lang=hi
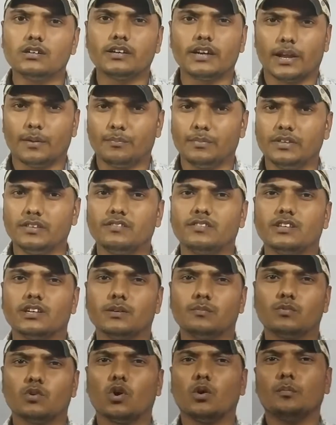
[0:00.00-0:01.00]

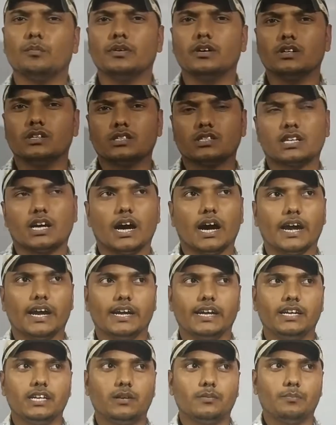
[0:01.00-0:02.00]
ट्रेपीजियम रोम्बस
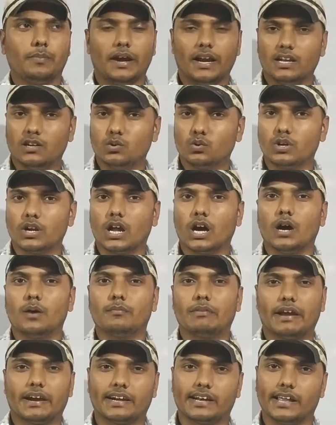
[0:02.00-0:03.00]
काइट
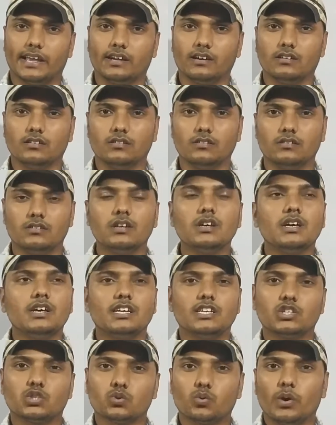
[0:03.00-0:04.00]
पेलोग्राम रेक्टेंगल
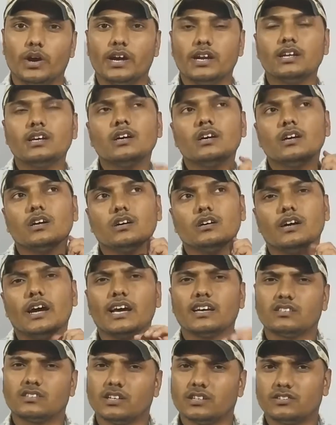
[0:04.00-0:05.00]
स्क्वायर
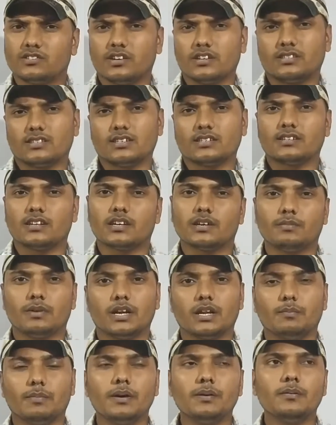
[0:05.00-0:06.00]
एक्सेट्रा एक्सेट्रा के
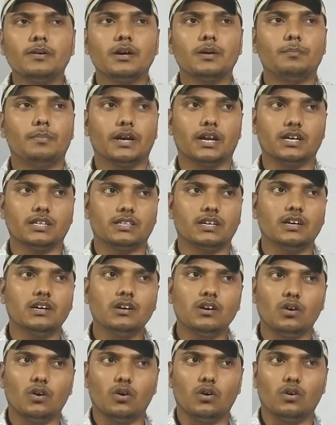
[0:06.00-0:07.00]
बारे में पढ़ा था
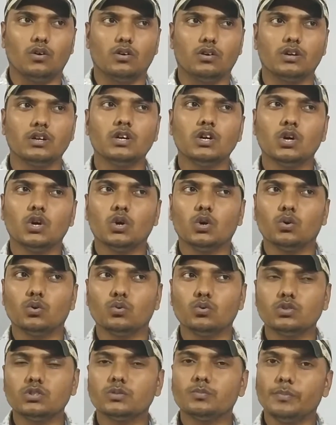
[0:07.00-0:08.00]
और
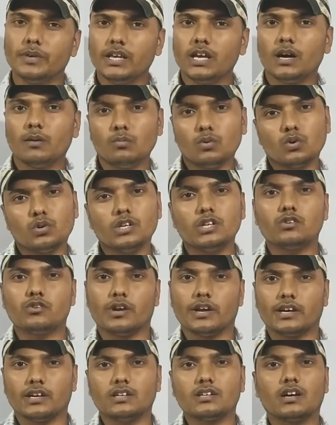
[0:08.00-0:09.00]
उसमें हम लोगों ने
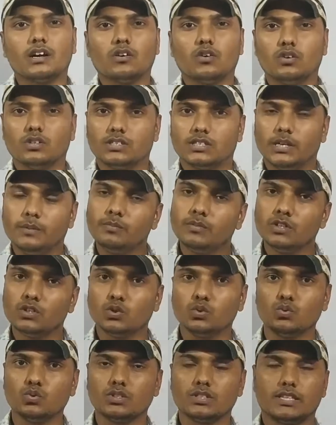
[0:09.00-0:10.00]
ट्राइंगल का कॉन्सेप्ट
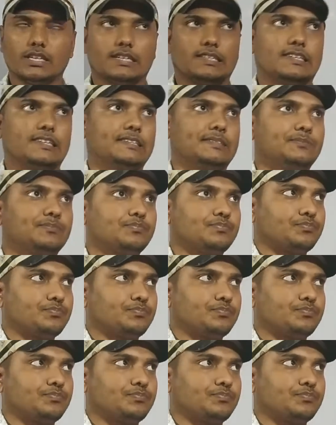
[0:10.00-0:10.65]
यूज किया था